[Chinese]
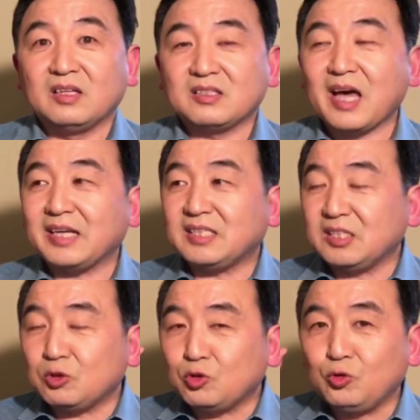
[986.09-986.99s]
蔡
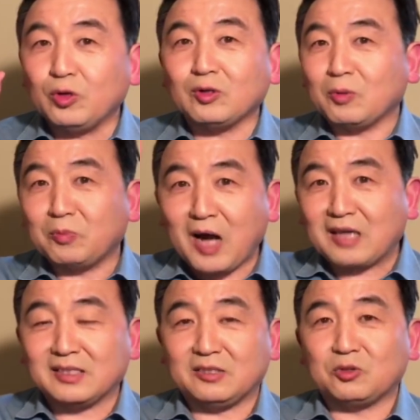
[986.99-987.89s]
奇绝对不
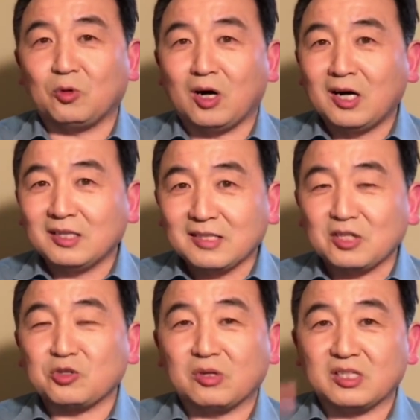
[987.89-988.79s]
让你说
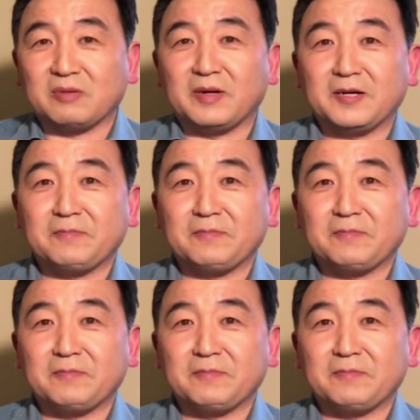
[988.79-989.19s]
他说了什么。